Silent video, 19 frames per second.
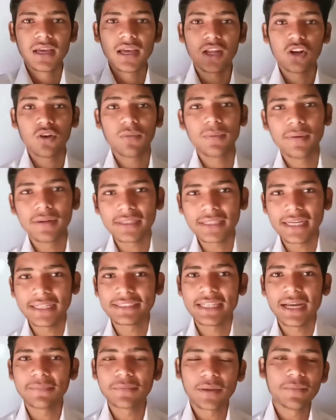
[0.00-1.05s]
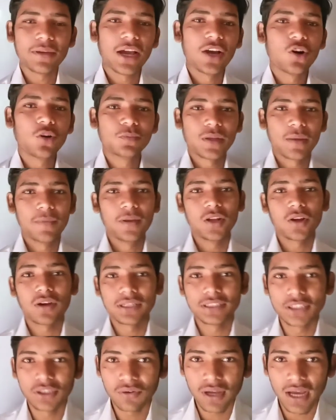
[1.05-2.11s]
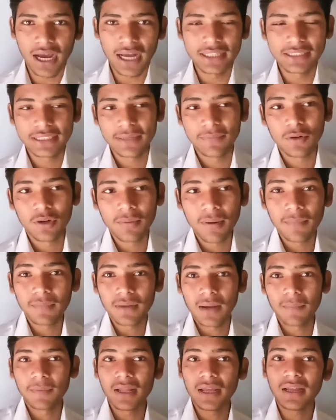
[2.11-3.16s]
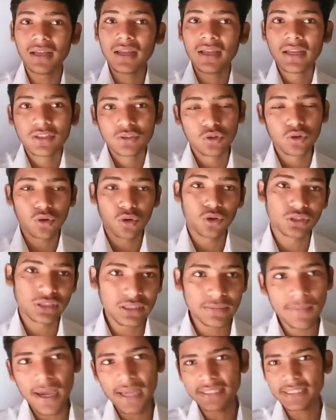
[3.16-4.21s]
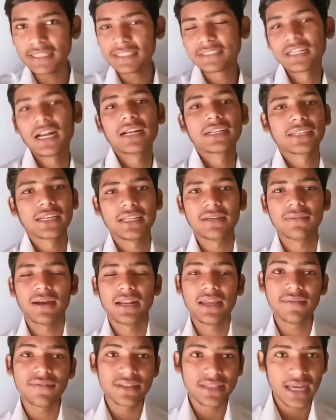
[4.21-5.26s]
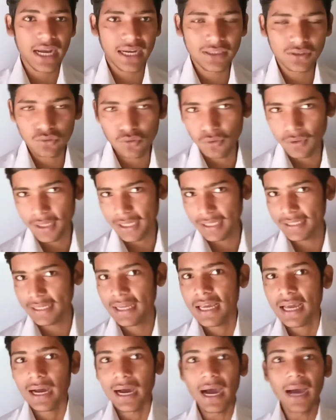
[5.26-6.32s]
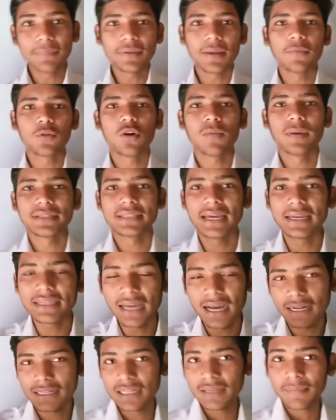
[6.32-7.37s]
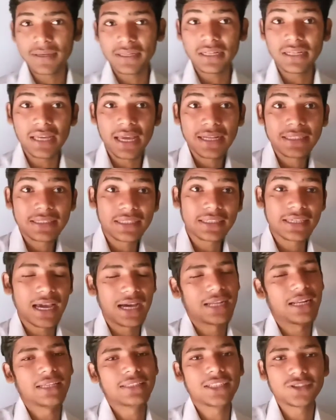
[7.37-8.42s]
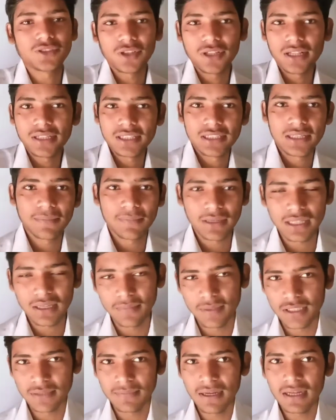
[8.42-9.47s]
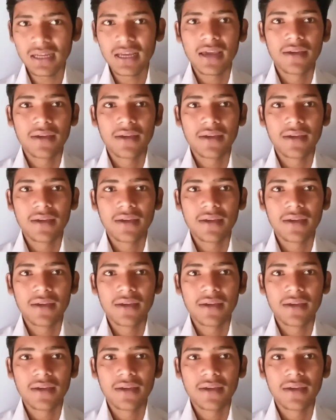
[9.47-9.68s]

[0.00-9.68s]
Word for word: हेलो एवरीवन कैसे हैं आप सभी आई होप सभी लोग अच्छे होंगे आज की वीडियो में हम अपना जो कोचिंग बैच है स्टार्ट करने वाले हैं विद्याकांत स्कूल के लिए आप सभी को पता है कि अगले महीने यानी कि 11 से 14 दिसंबर के बीच में